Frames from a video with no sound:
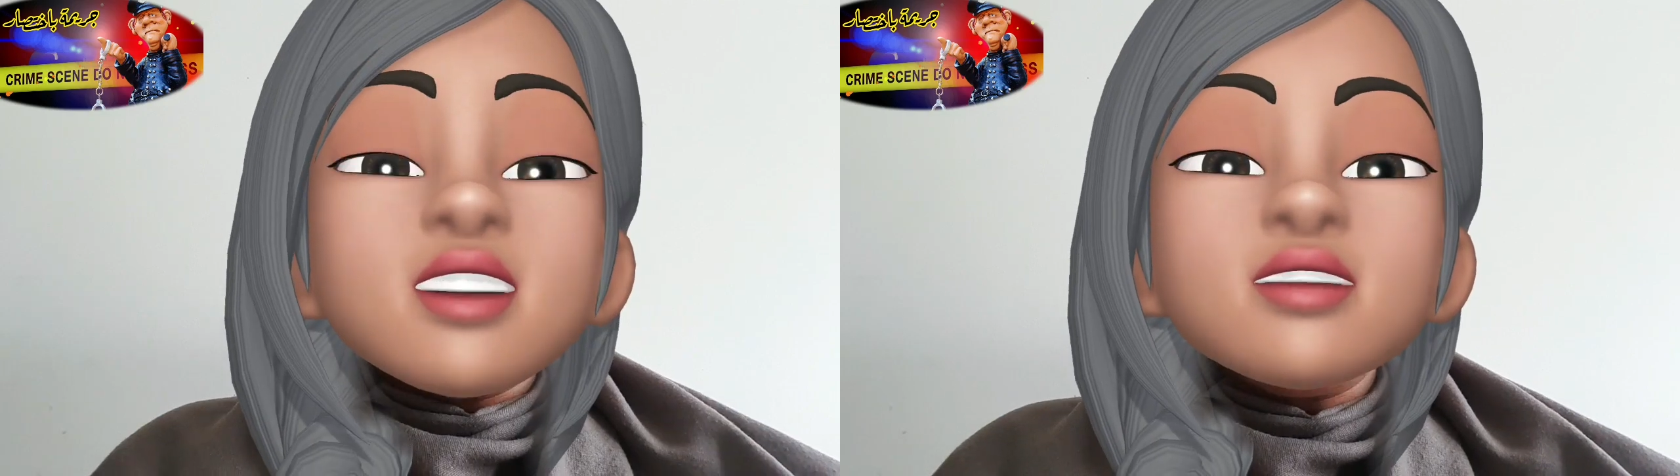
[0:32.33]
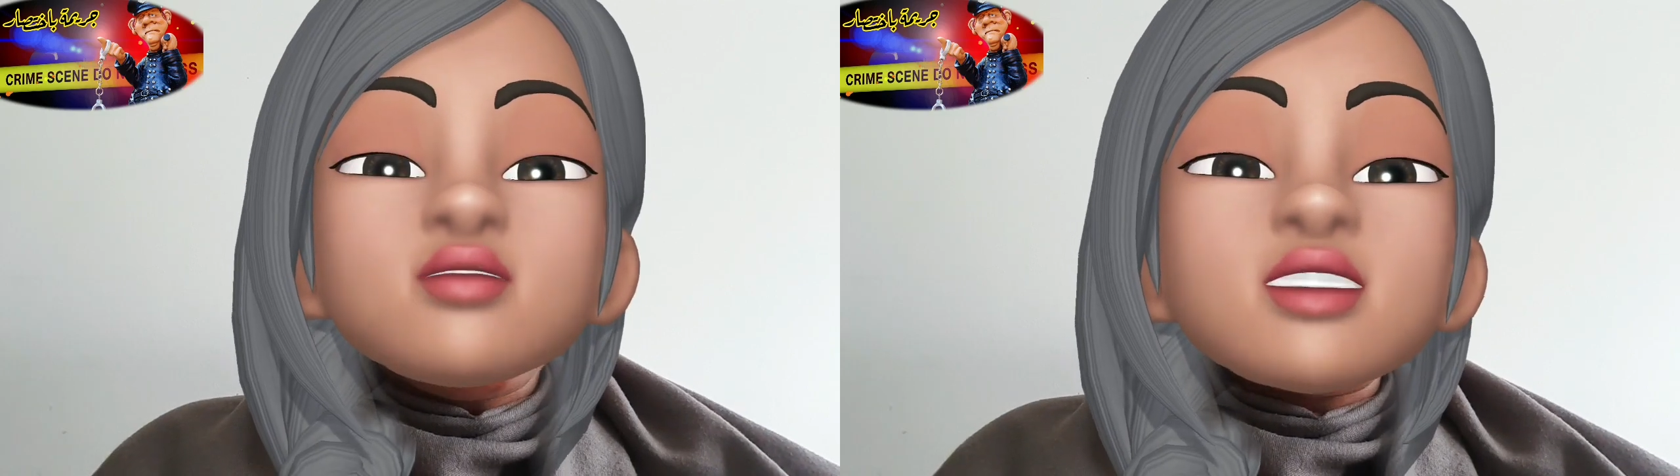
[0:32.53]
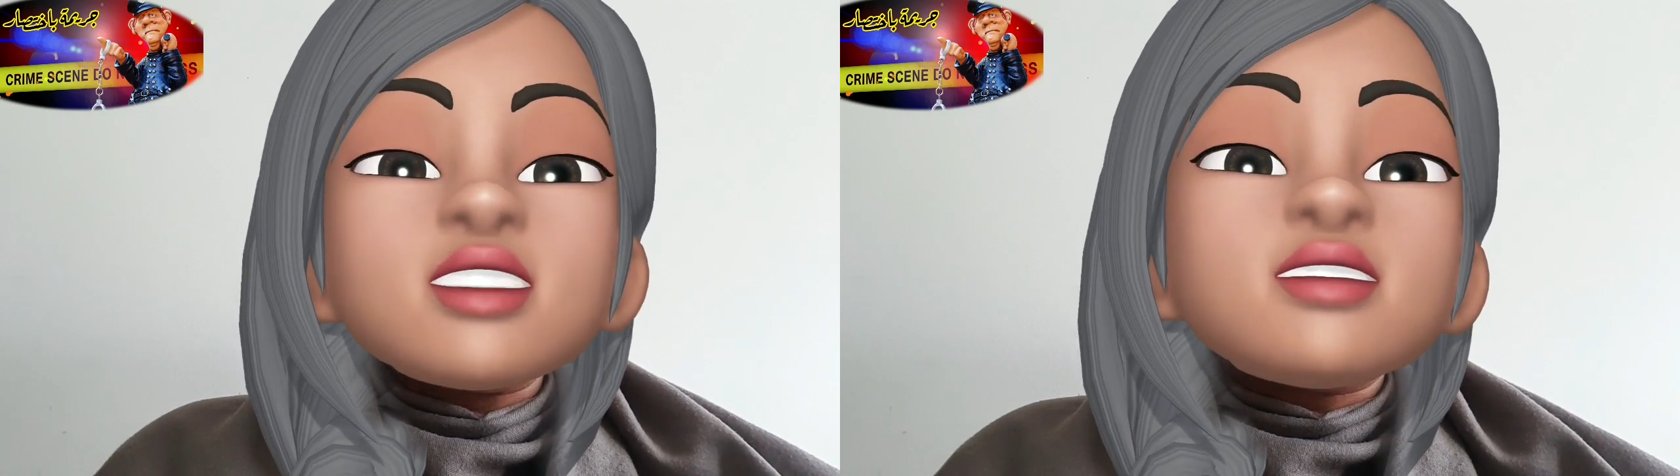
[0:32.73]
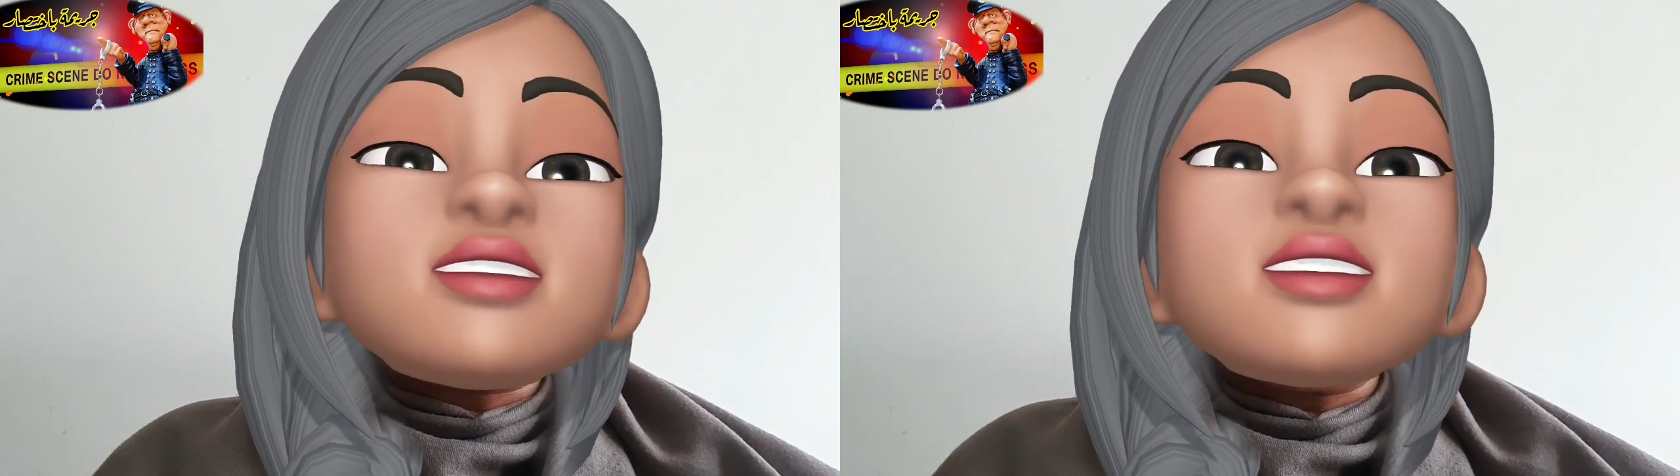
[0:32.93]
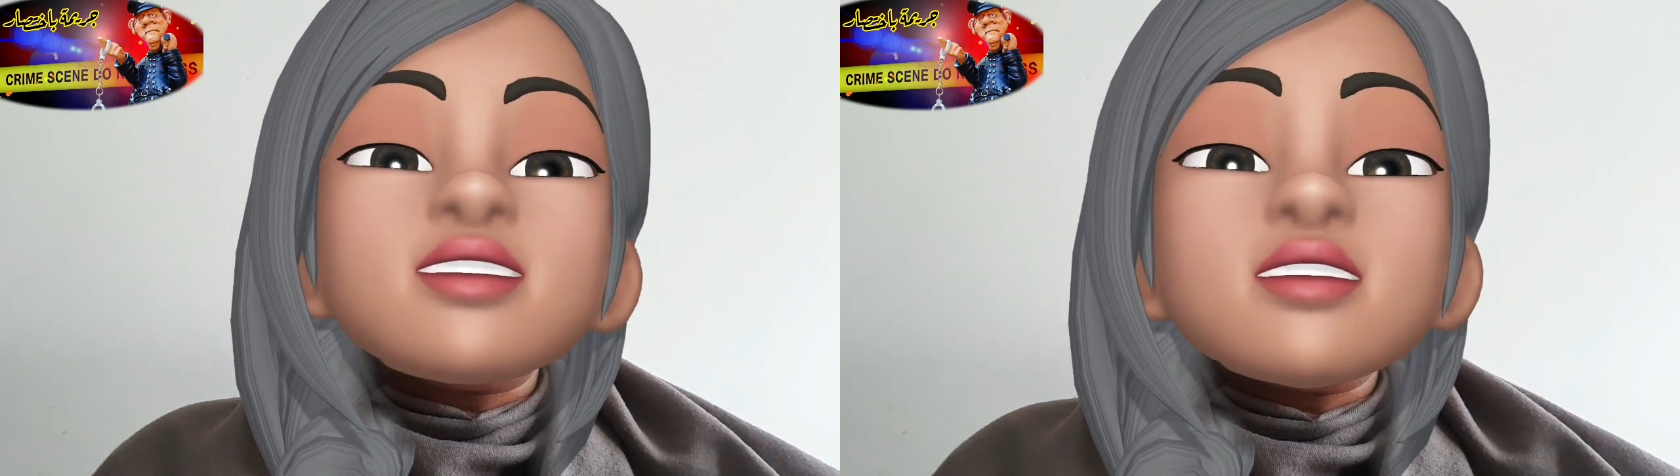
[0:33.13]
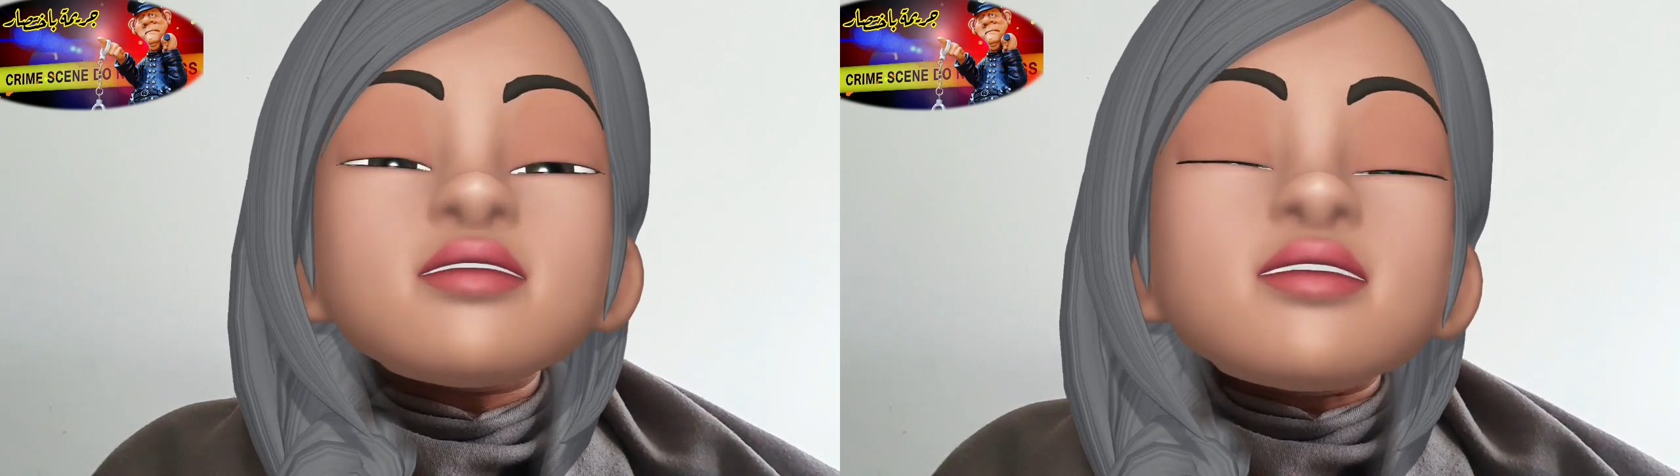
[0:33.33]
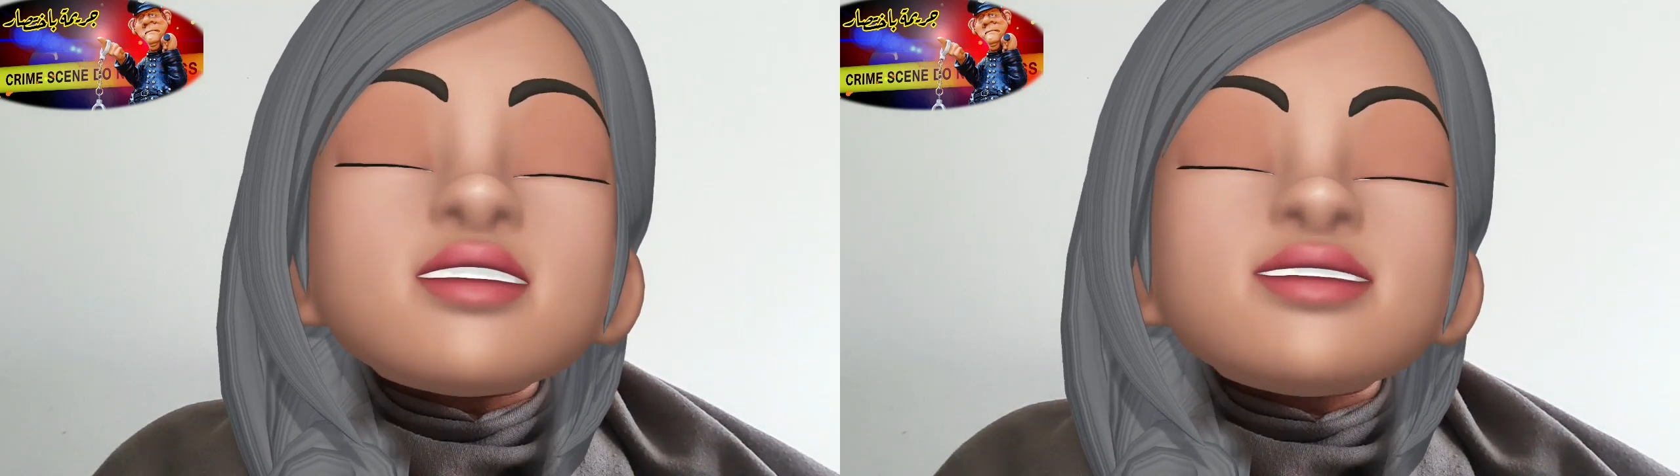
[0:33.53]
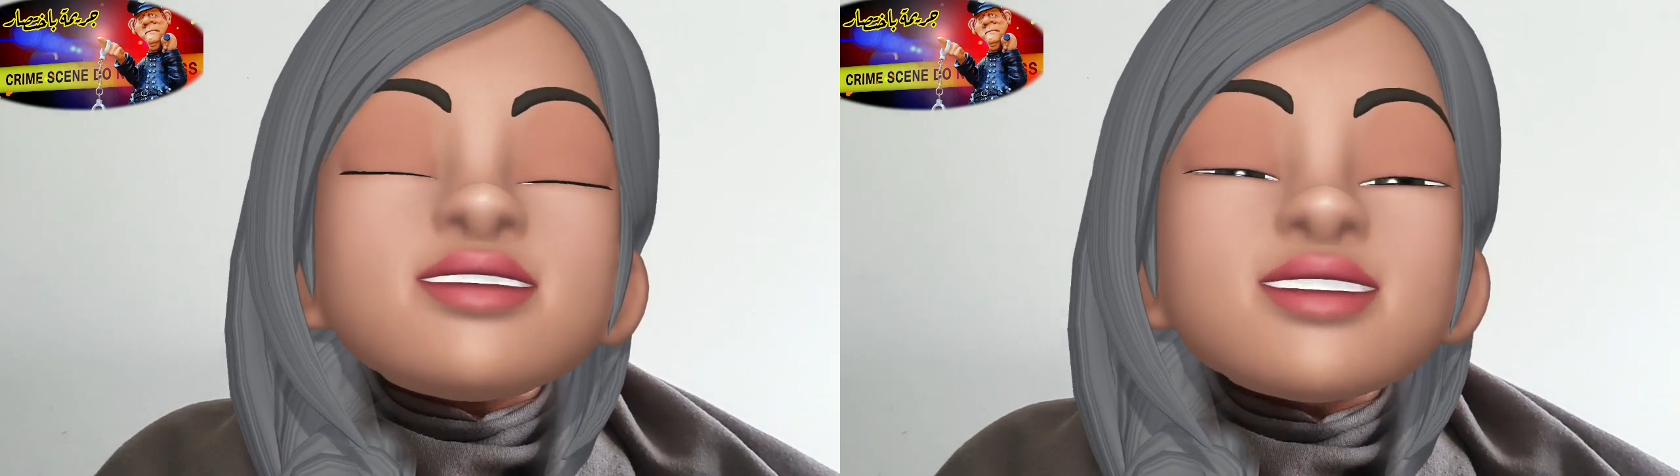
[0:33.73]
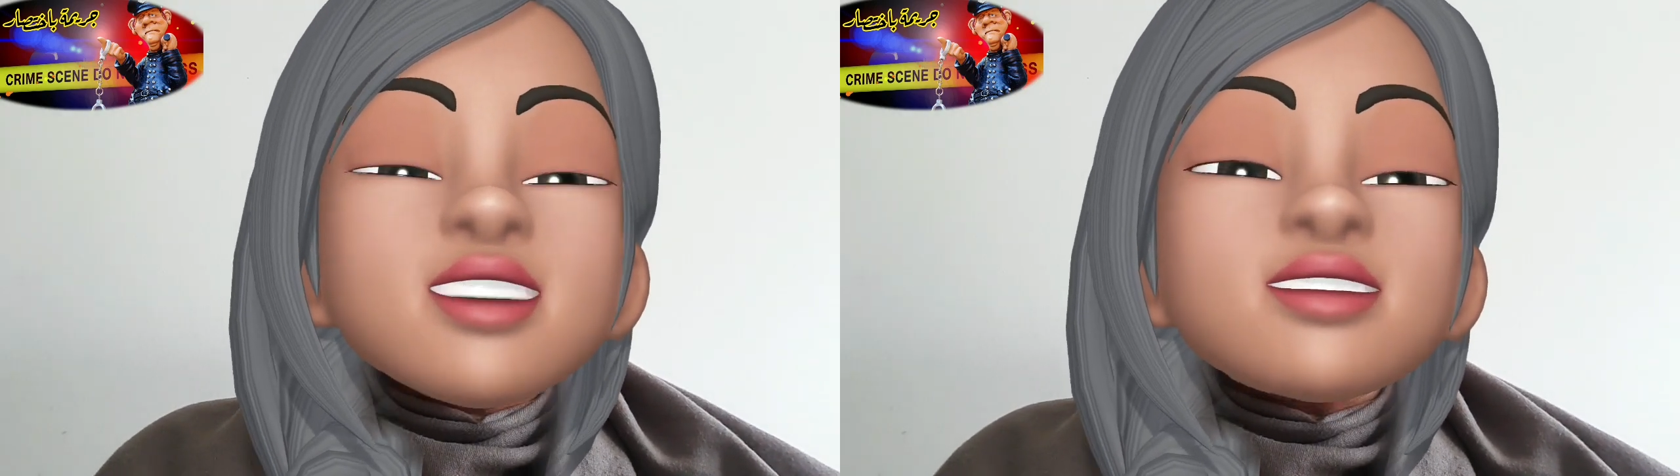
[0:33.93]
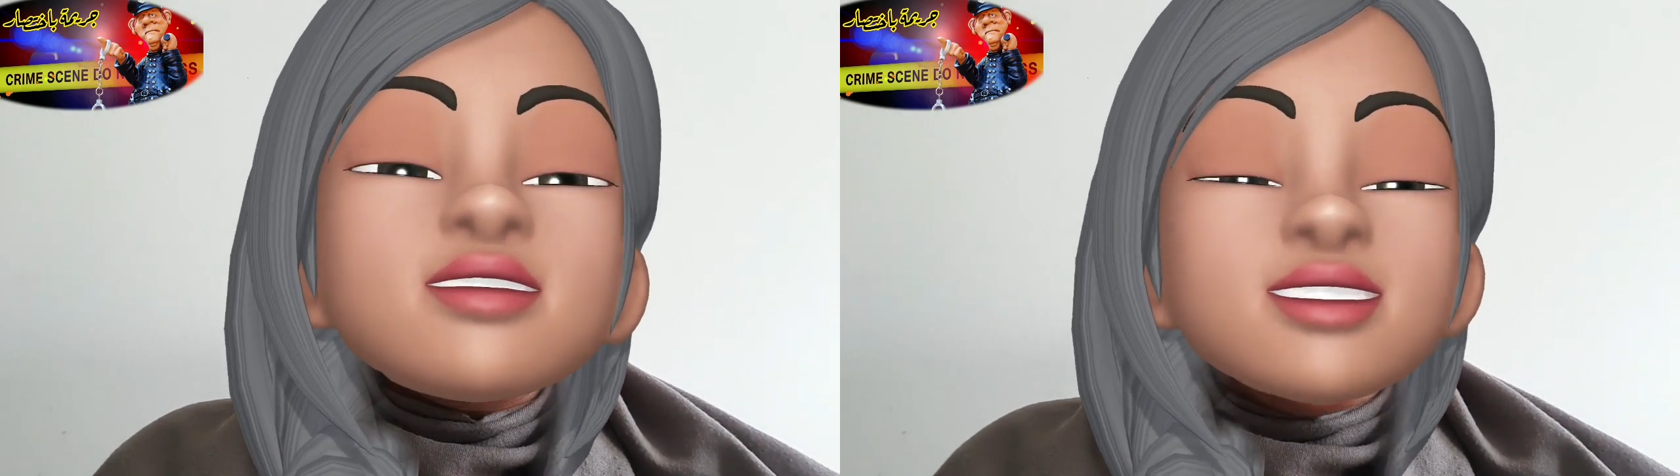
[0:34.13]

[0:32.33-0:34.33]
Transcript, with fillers: اليوم جيت نهضر لكم على صياد